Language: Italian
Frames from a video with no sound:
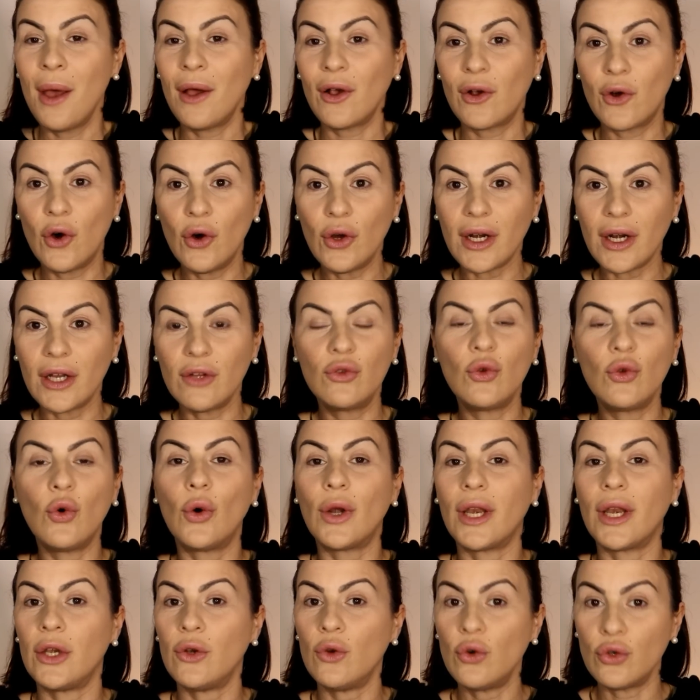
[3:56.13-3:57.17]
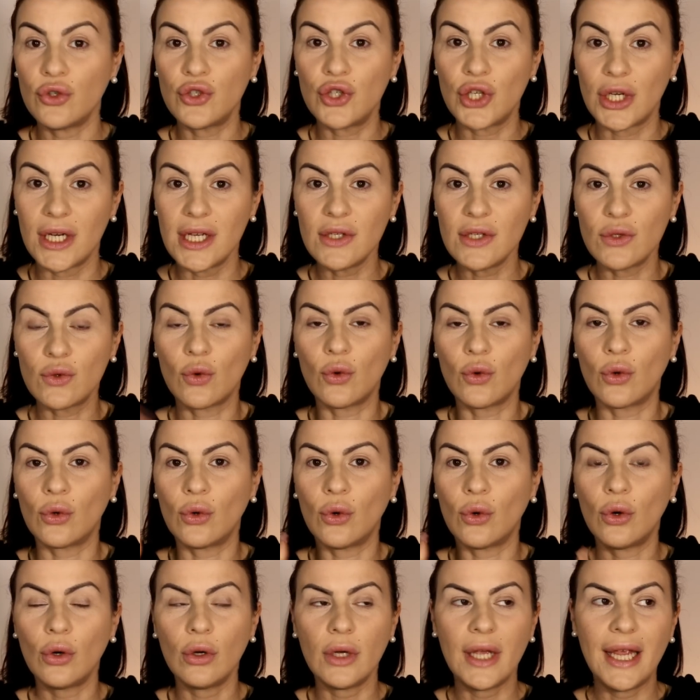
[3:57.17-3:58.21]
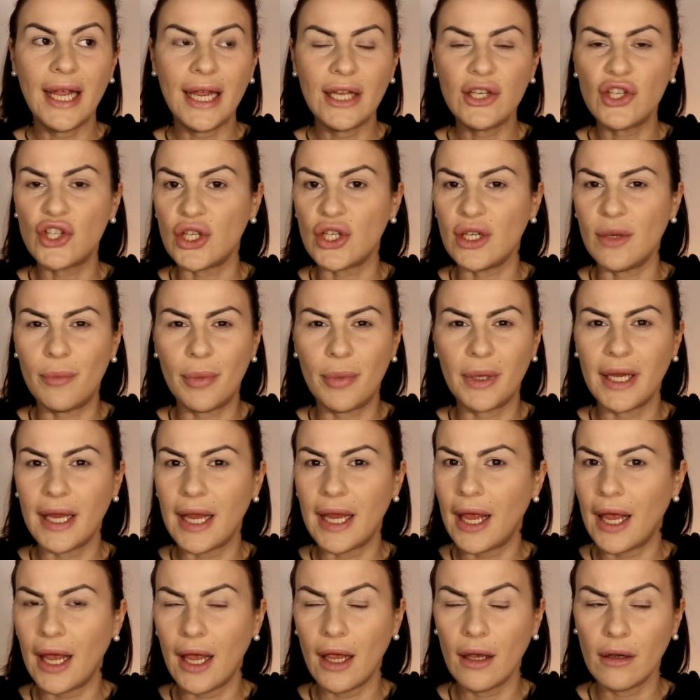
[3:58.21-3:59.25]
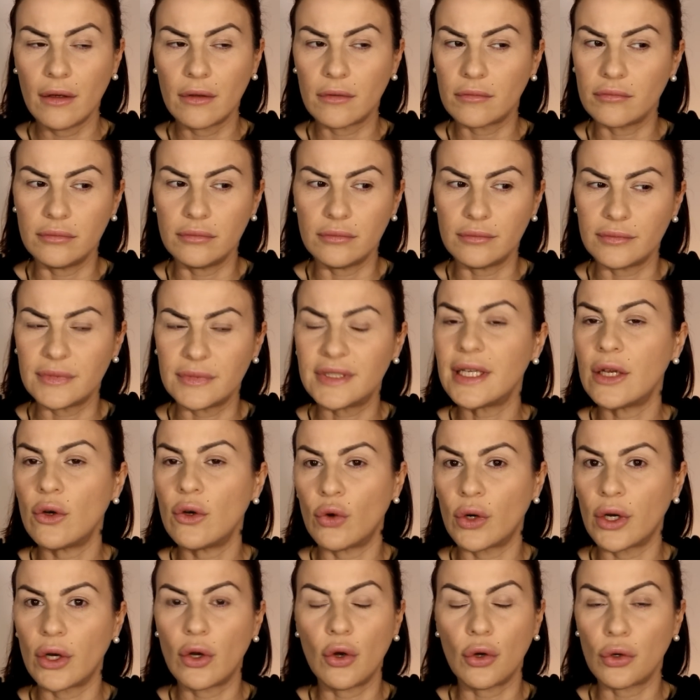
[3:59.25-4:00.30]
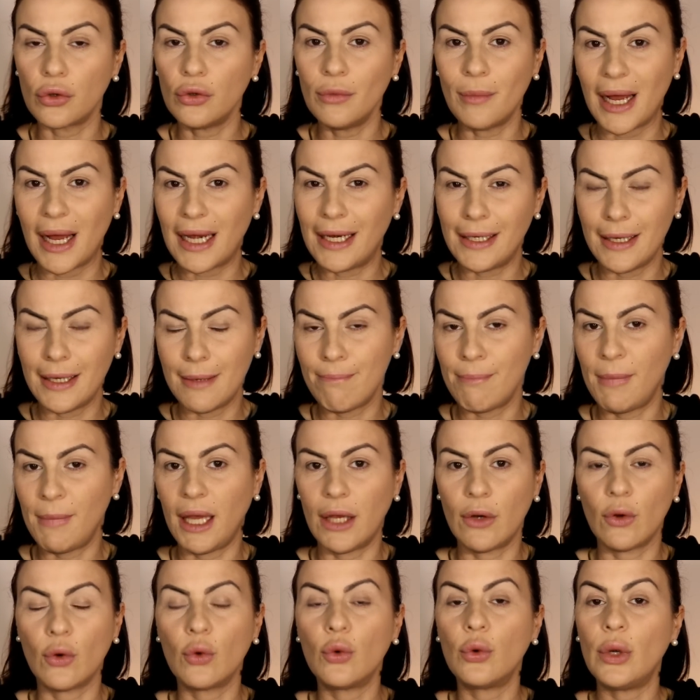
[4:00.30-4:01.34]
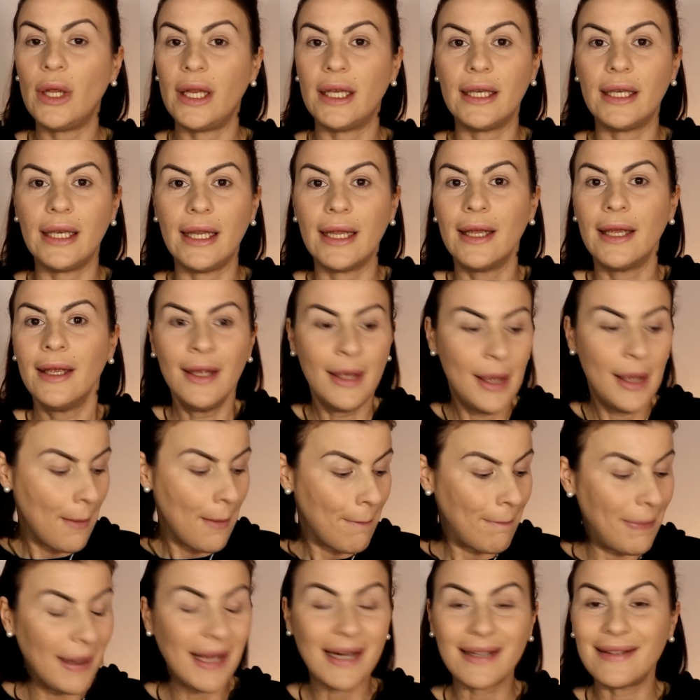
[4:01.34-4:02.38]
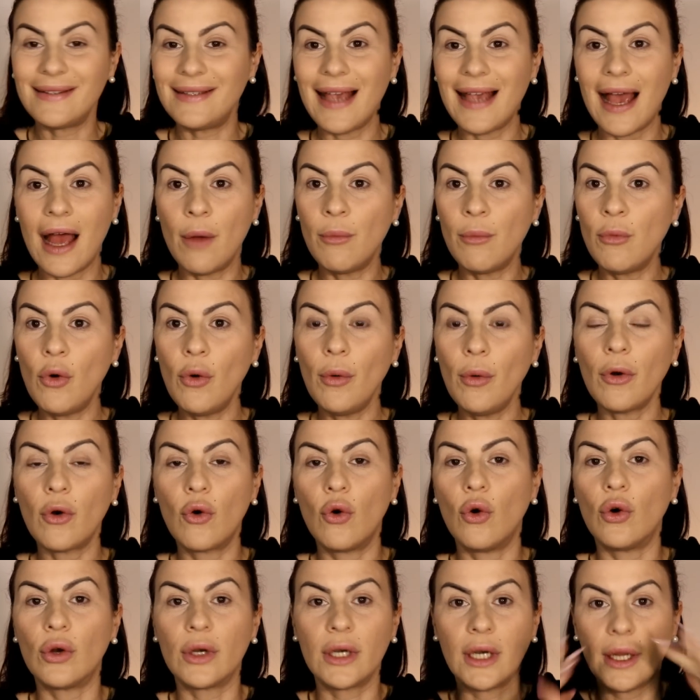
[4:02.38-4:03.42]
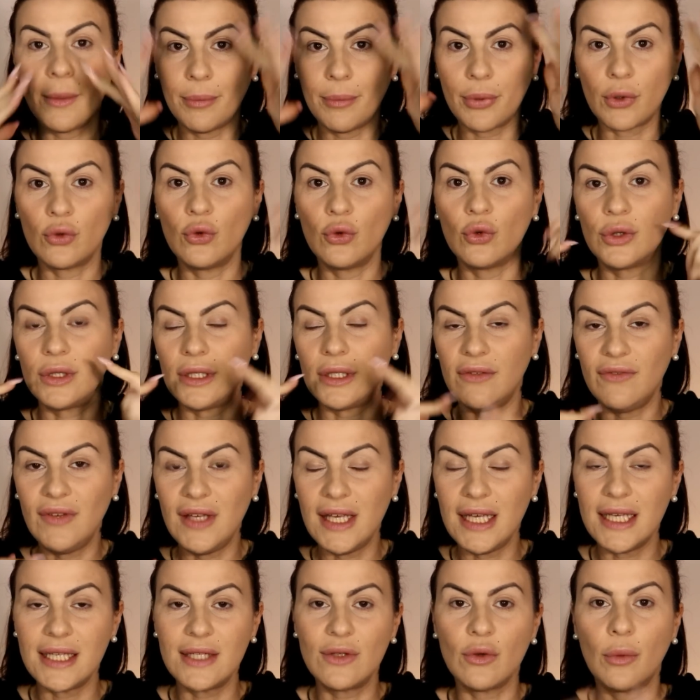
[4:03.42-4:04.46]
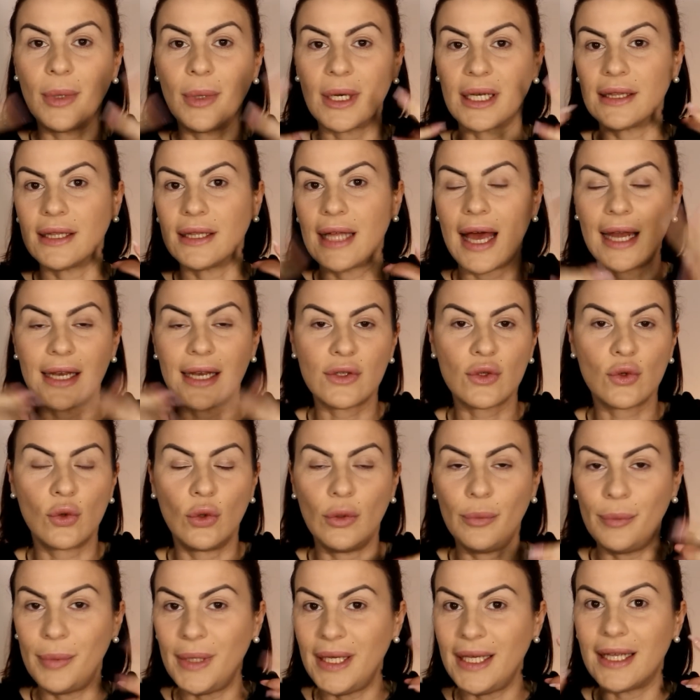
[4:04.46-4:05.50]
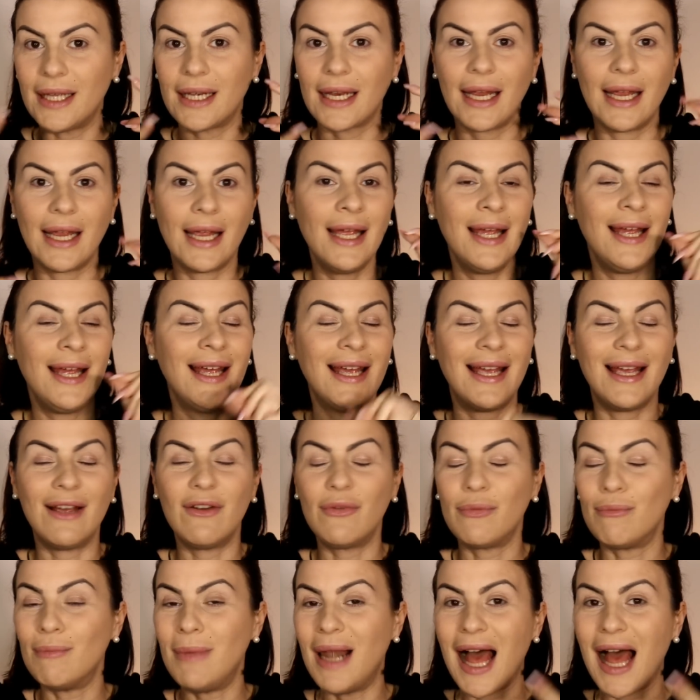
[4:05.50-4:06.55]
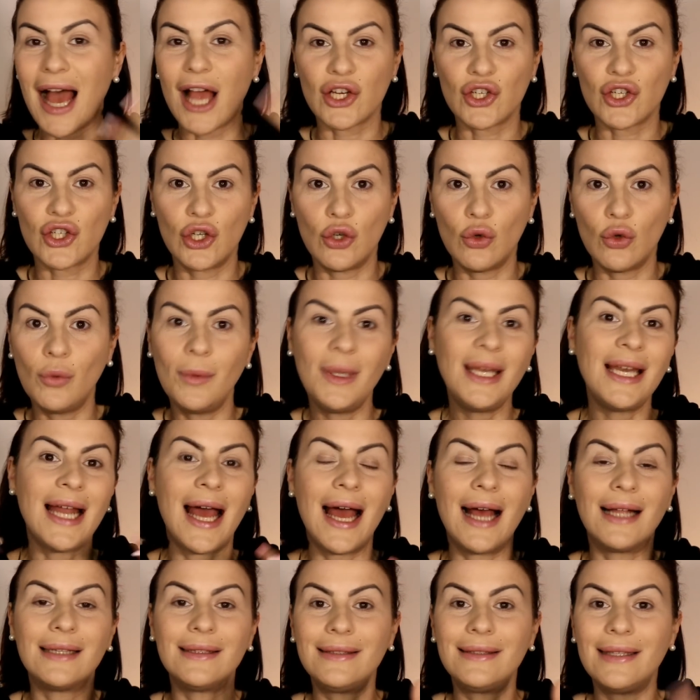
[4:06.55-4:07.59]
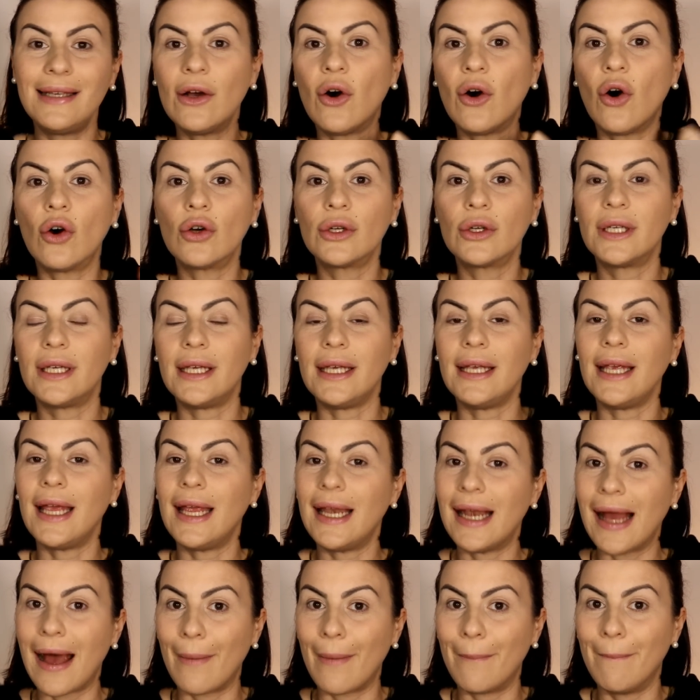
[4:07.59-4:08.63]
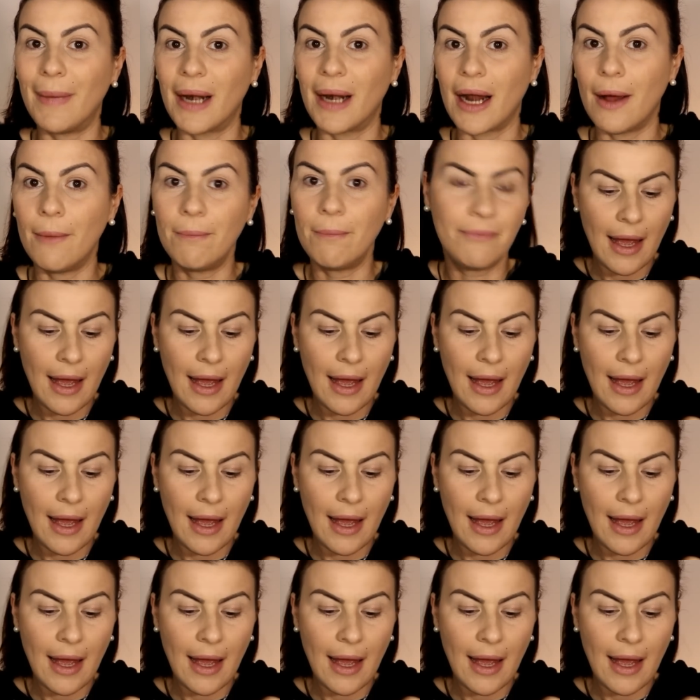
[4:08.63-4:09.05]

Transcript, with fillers: correttori non ce ne sono e ciprie mm, se non ricordo male nemmeno, quindi partiamo con prodotti viso per andare a scolpire eh, blush illuminante, occhi e labbra.